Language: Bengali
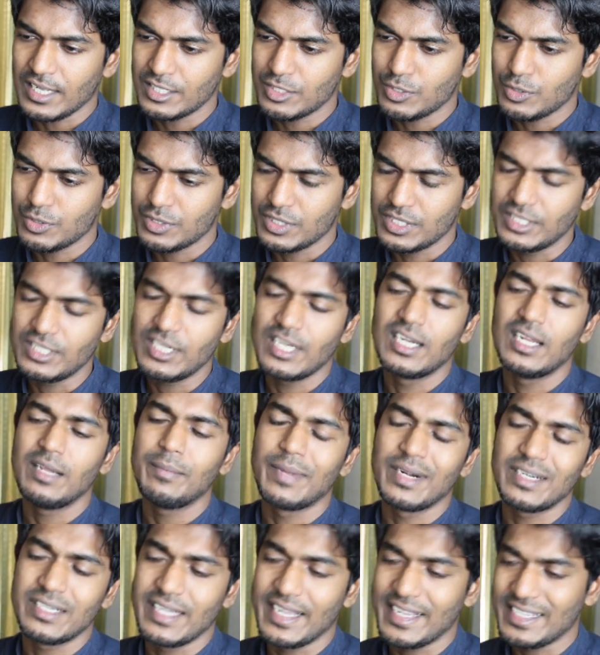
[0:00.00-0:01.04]
কাজ করতে
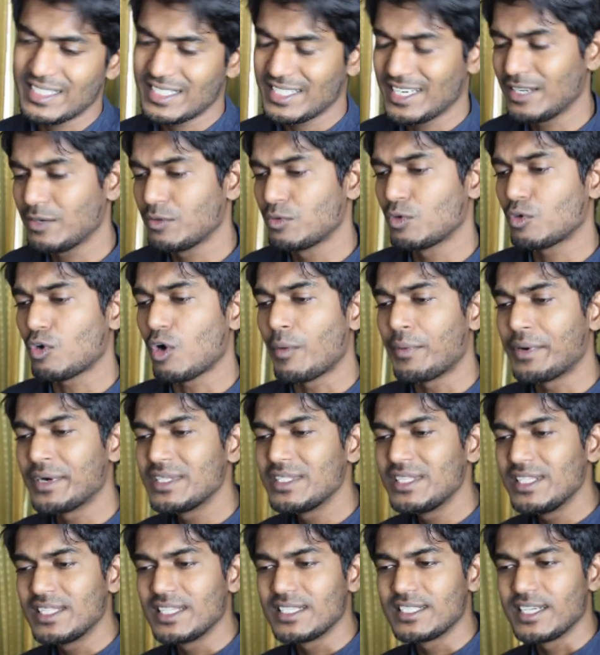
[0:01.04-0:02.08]
চাইলে বা টেক্সটকে কোনো
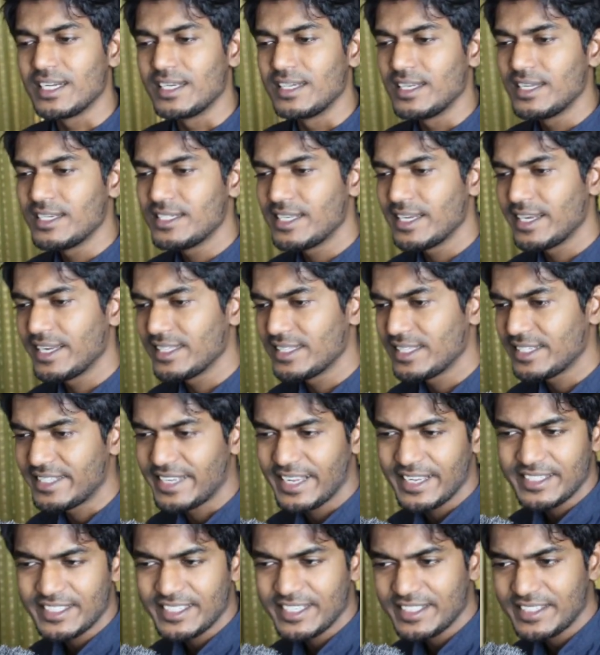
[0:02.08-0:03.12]
কমান্ড দিতে চাইলে
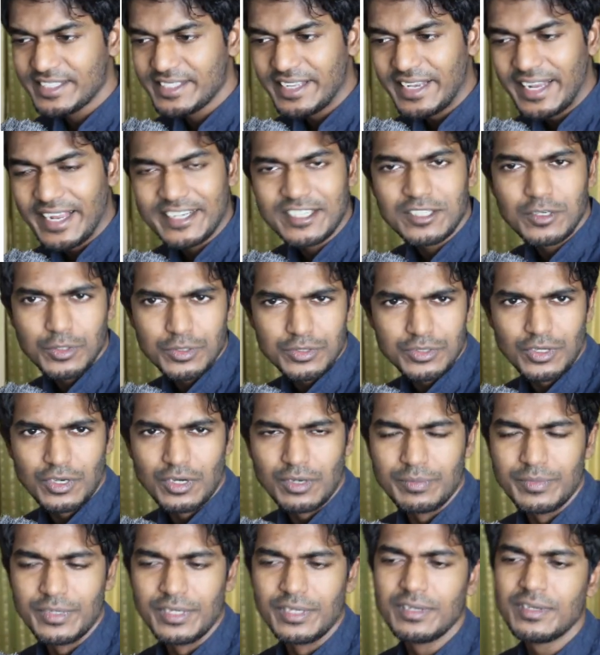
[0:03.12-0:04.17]
সেক্ষেত্রে টেক্সটকে সিলেক্ট
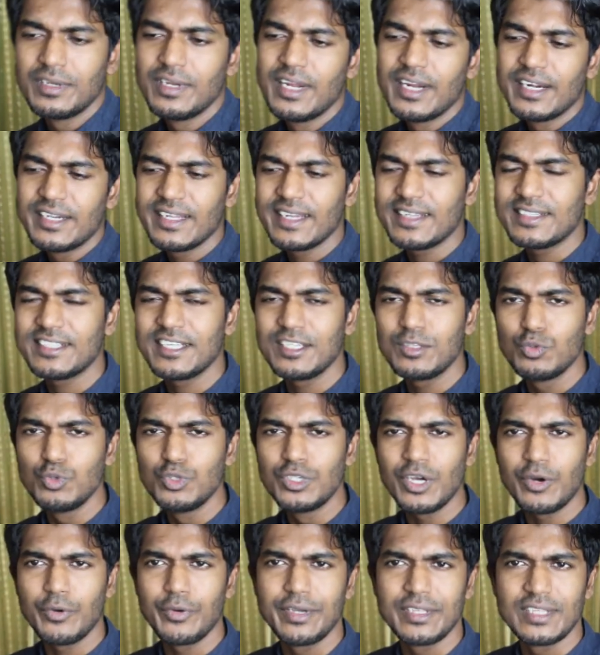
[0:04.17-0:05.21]
করতে হবে টেক্সটকে
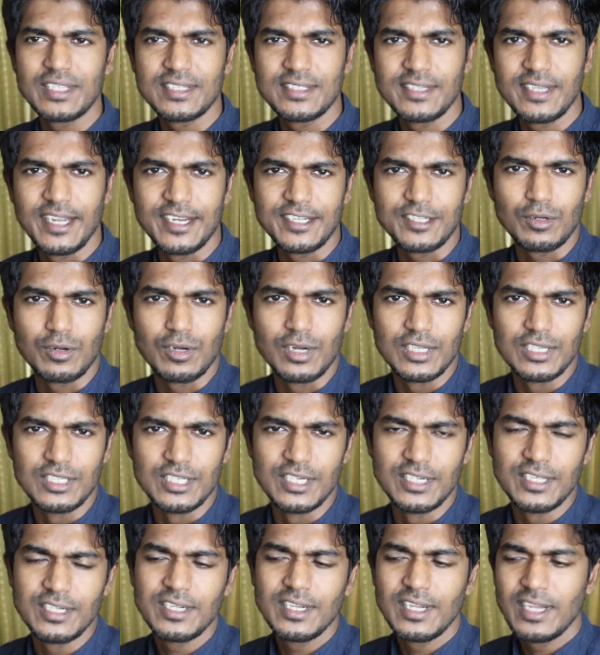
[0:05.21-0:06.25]
দুইটা ওয়েতে সিলেক্ট করা
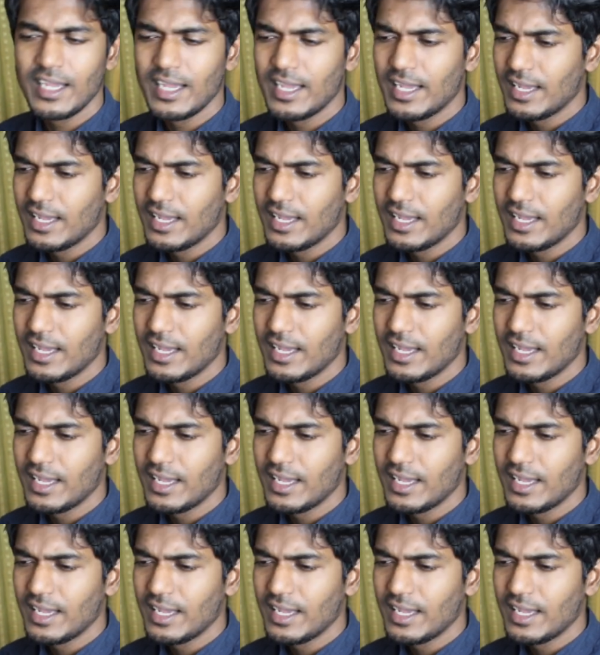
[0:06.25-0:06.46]
যায়